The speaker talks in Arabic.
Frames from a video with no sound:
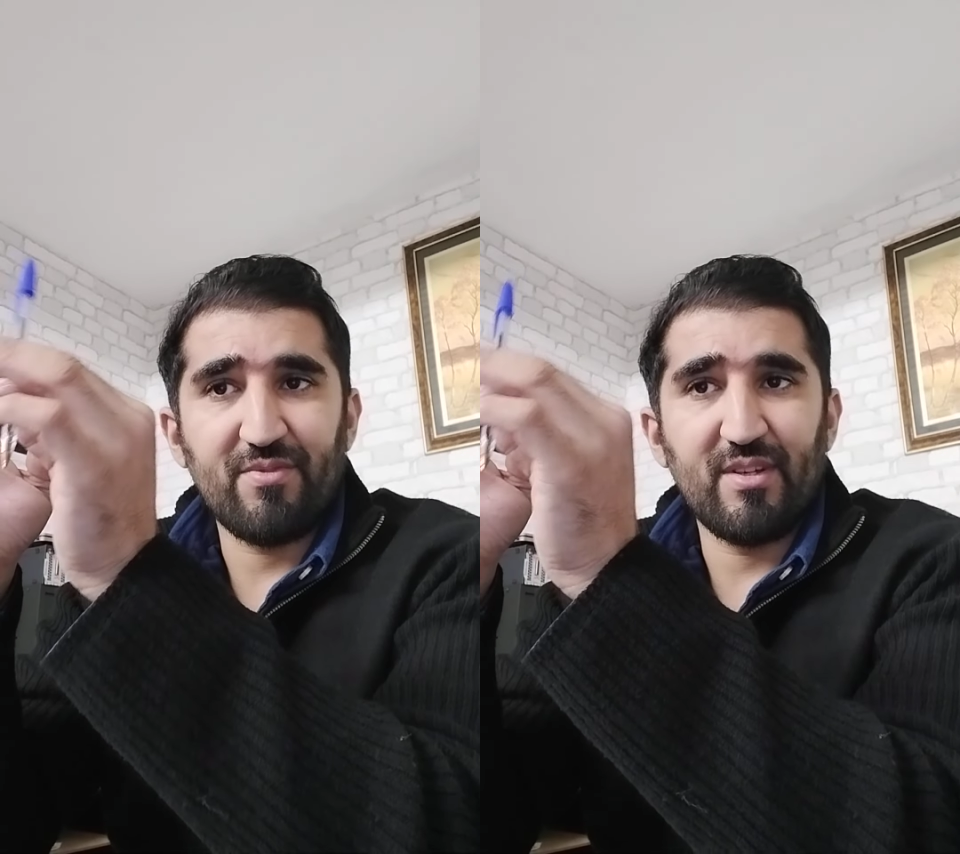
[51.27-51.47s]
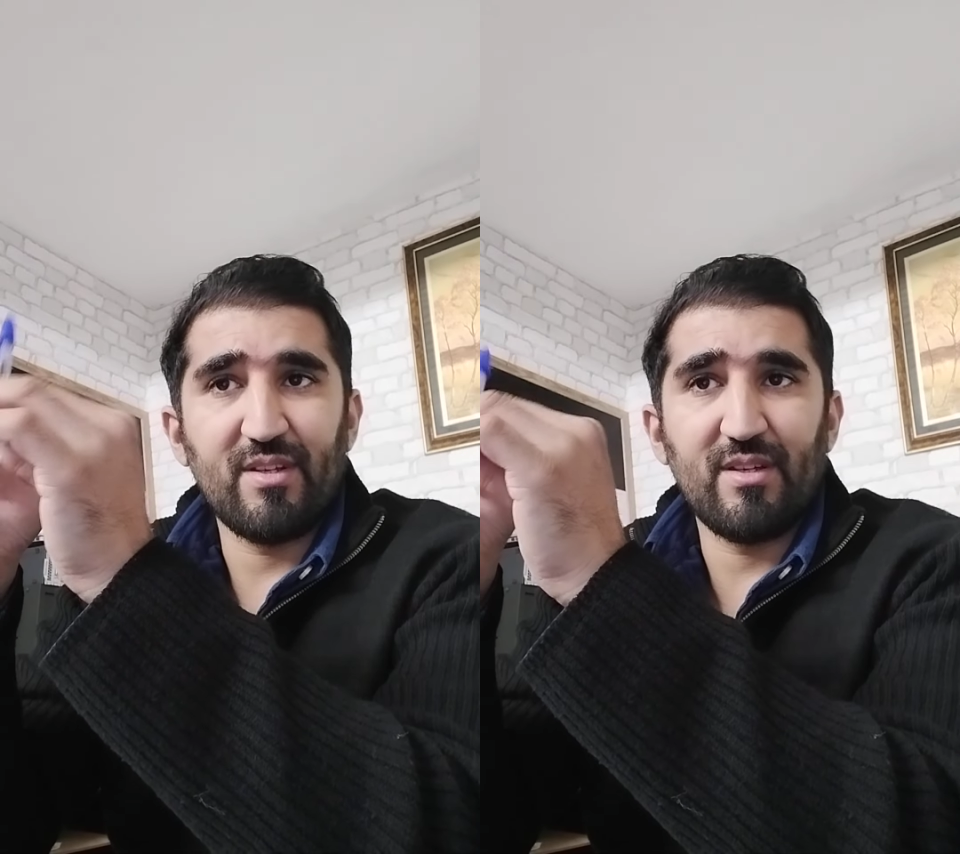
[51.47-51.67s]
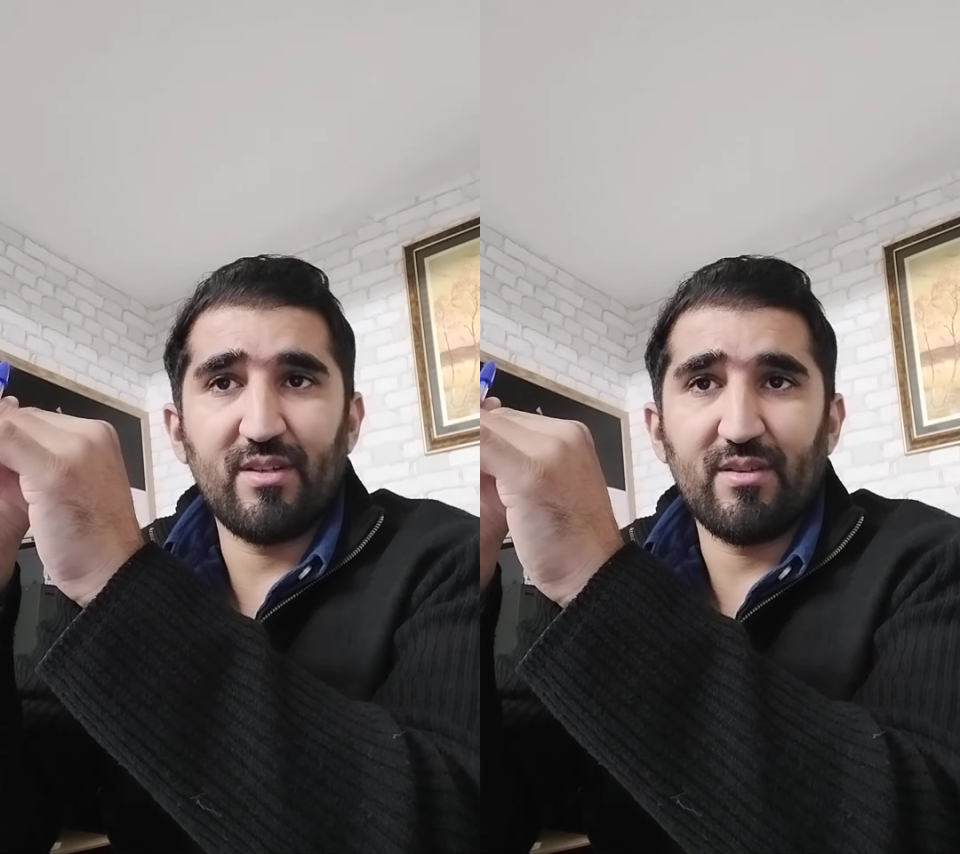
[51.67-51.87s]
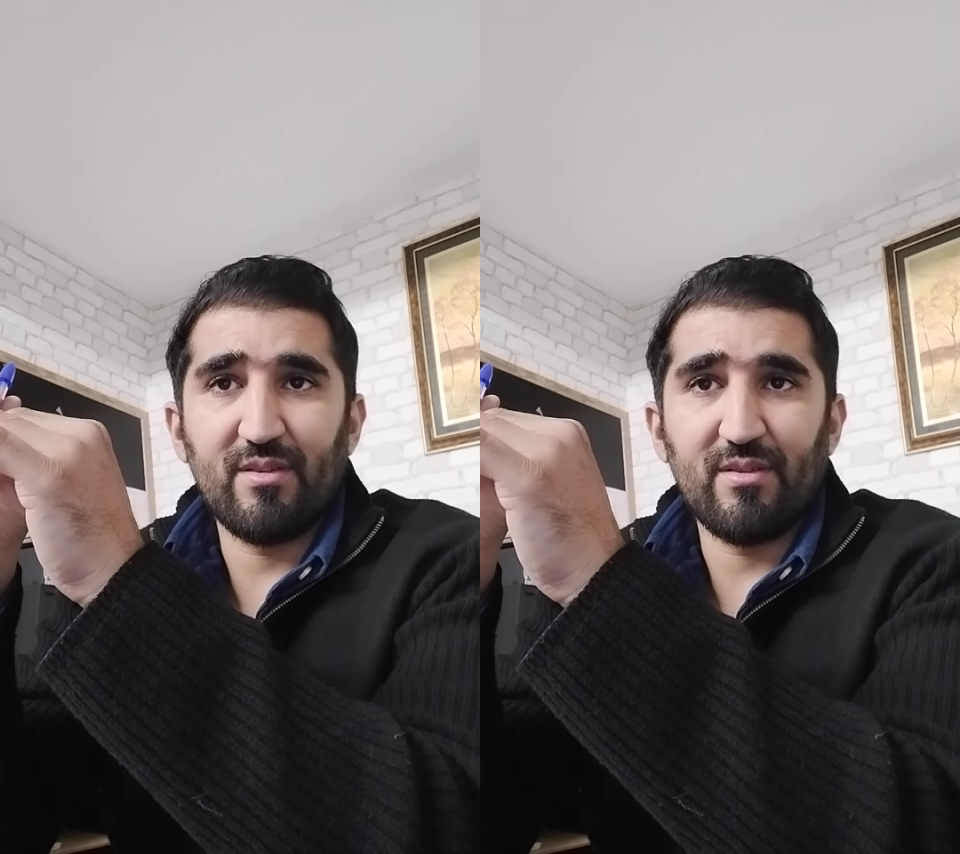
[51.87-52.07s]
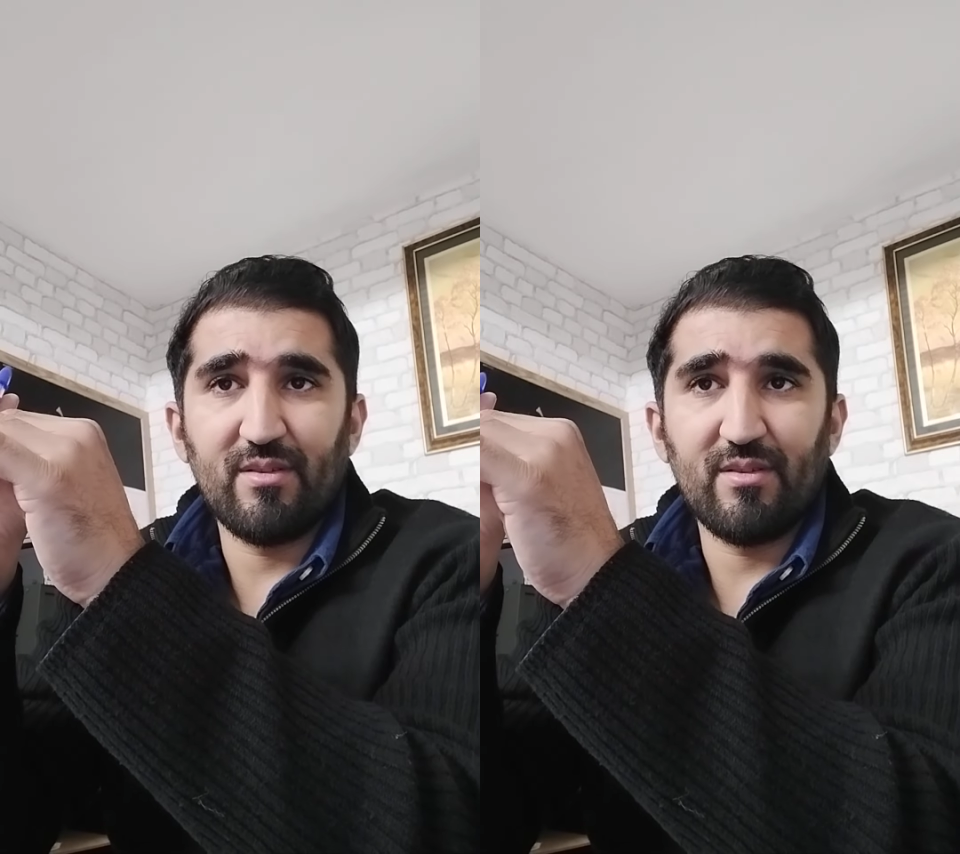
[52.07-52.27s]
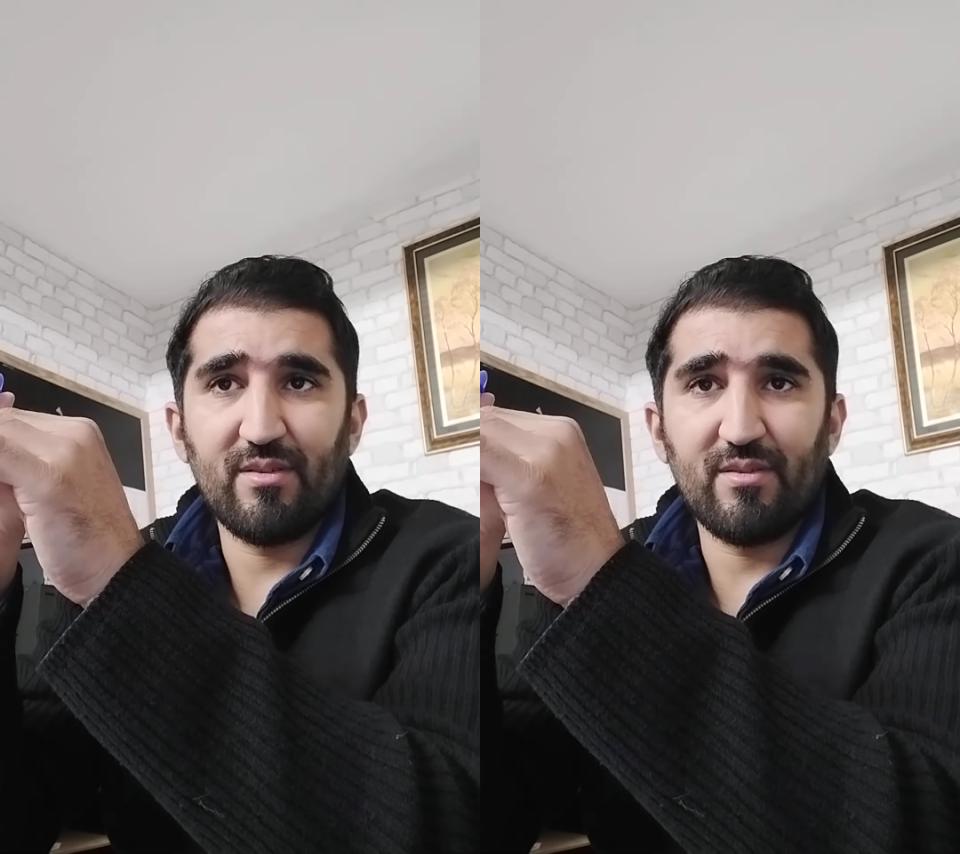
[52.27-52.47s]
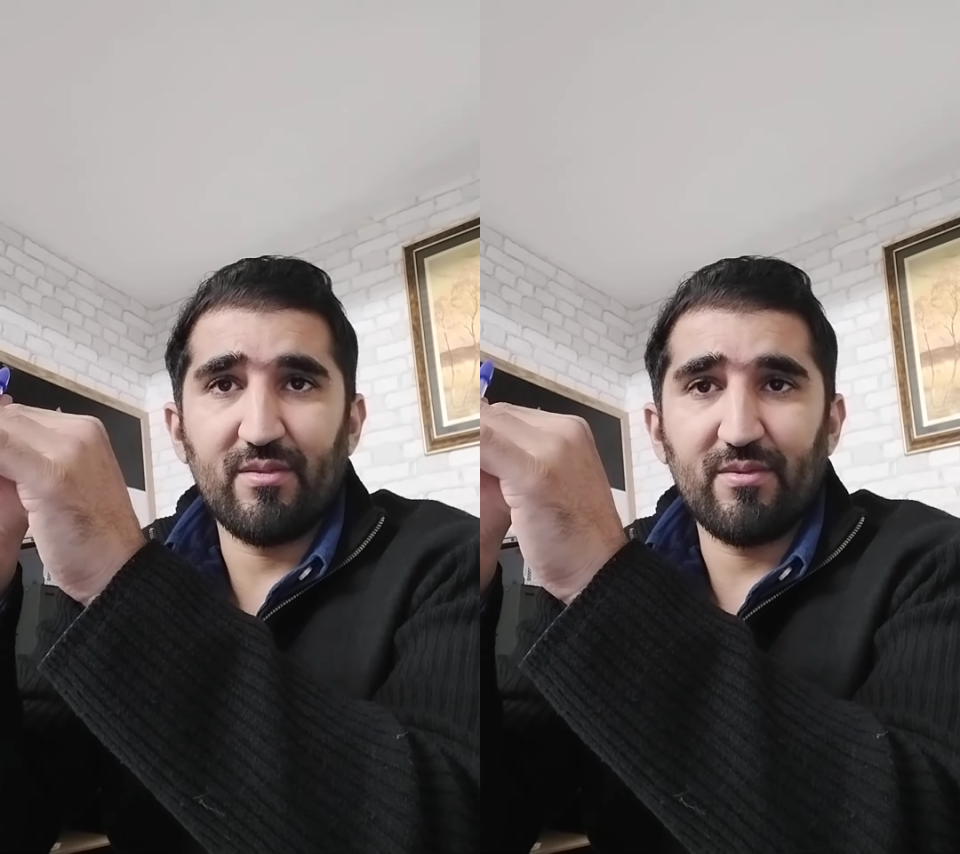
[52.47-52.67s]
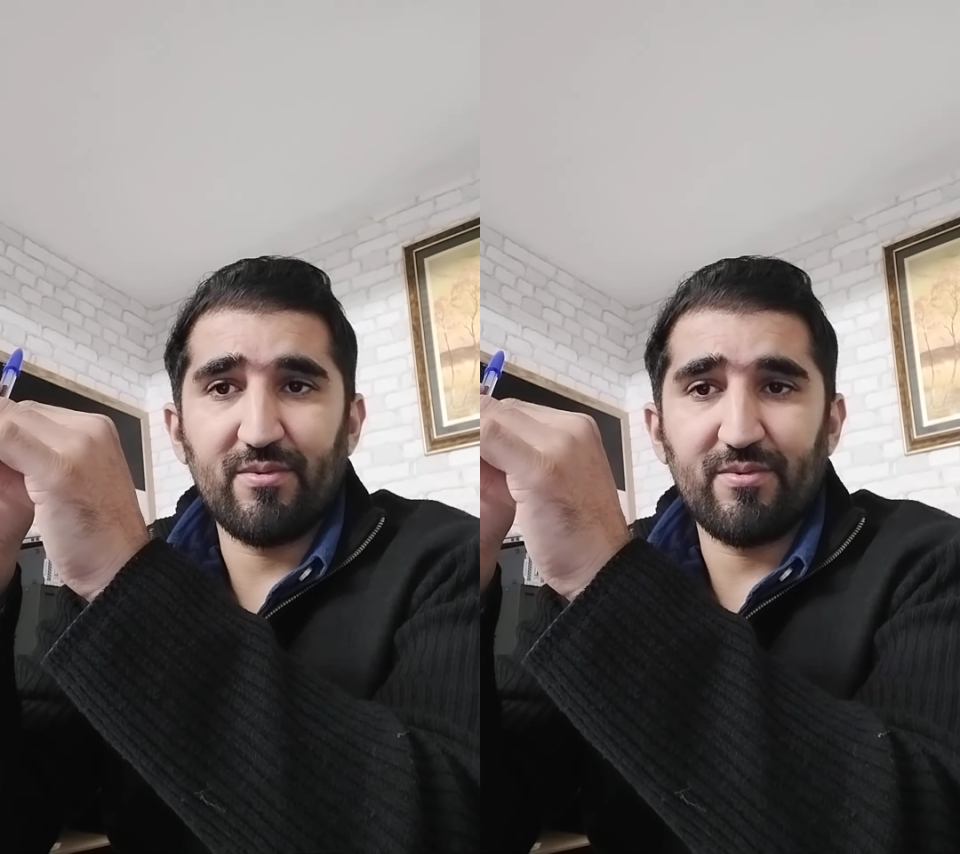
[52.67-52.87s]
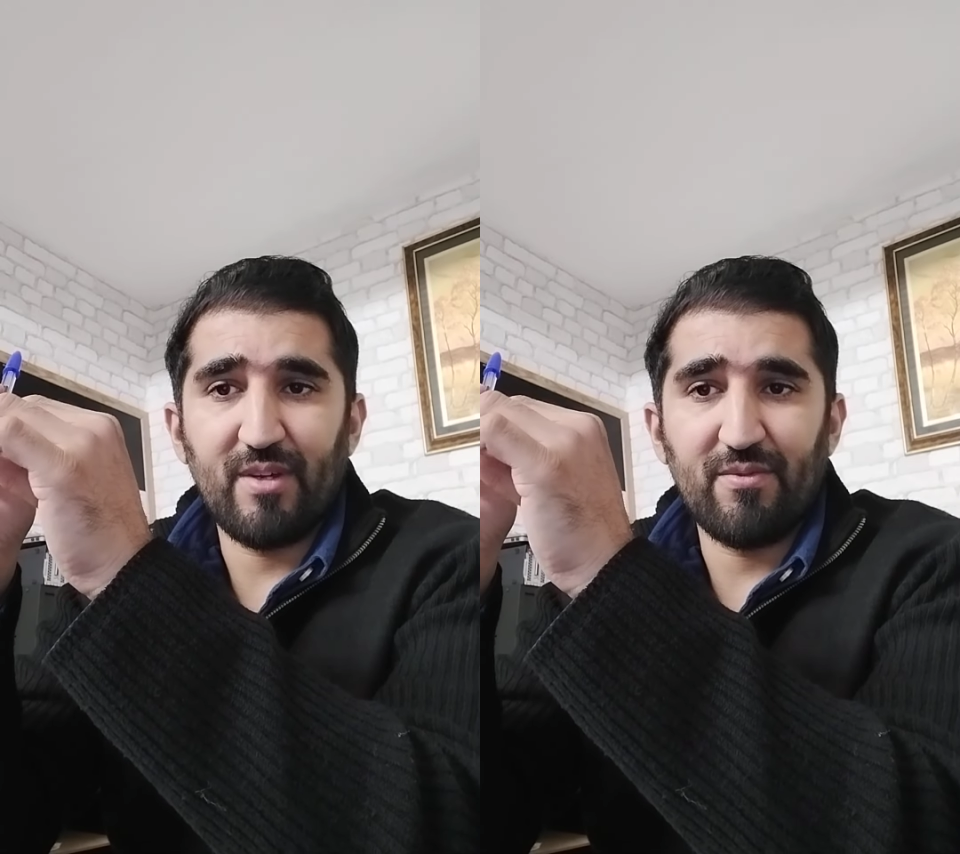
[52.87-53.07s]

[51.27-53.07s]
في في